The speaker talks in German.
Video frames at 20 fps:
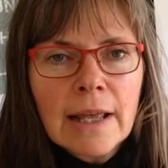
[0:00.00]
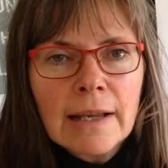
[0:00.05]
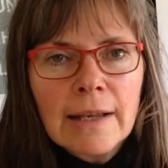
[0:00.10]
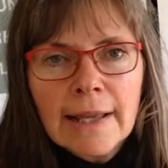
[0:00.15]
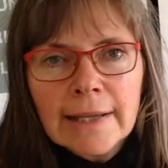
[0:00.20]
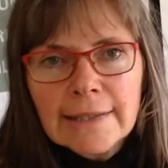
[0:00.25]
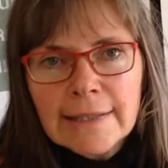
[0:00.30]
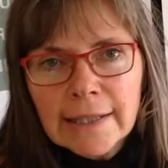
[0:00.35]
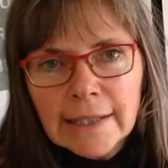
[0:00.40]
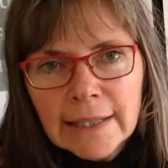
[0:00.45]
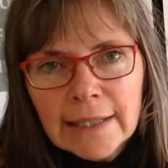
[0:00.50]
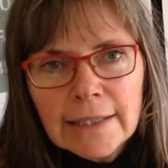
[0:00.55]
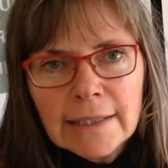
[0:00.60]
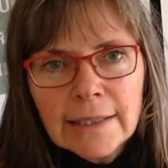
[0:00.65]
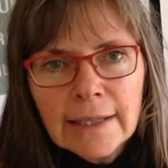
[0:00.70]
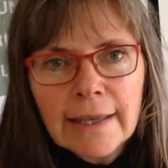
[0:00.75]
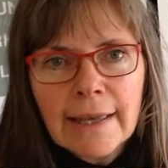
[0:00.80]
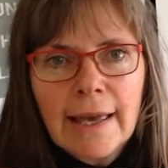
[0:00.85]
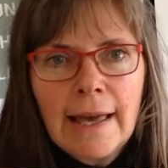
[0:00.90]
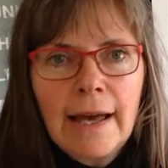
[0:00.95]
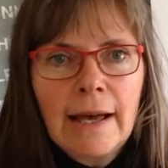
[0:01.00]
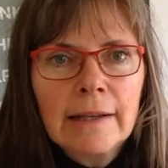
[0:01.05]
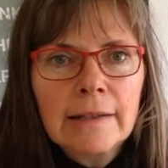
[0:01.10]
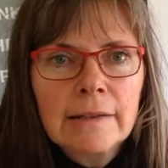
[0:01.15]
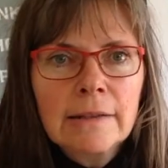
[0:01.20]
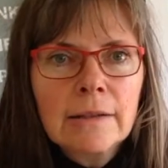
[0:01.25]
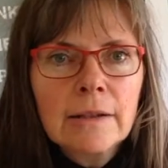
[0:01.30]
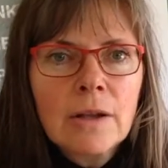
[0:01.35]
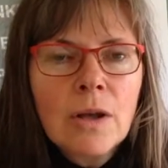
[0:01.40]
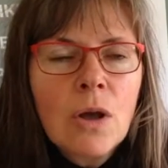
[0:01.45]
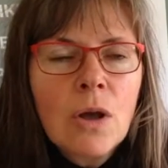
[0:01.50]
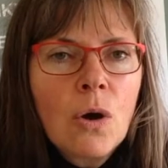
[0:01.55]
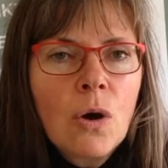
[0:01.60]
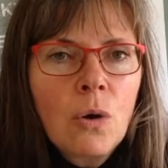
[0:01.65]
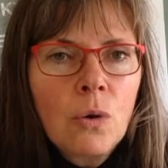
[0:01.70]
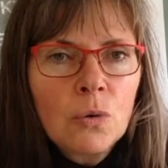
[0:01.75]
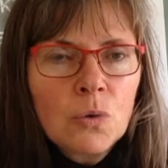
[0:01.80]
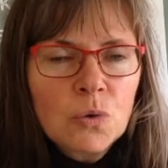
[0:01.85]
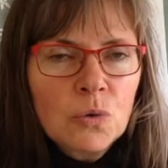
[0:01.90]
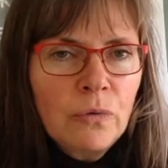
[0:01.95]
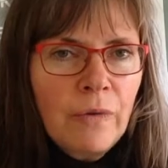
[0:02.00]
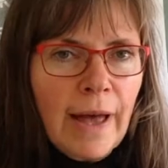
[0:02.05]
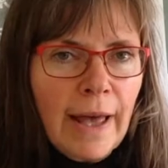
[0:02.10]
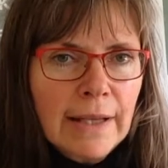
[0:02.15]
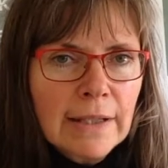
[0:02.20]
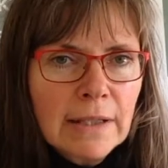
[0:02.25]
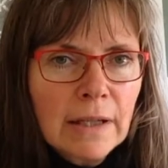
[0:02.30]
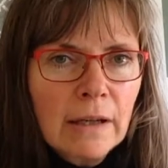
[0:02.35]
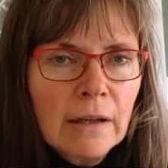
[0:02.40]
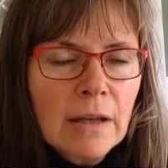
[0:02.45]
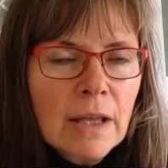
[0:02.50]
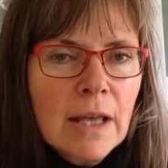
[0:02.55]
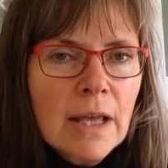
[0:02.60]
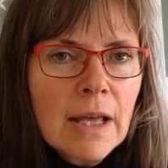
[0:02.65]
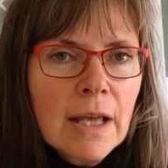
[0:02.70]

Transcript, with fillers: Nektarinenkernen und so weiter.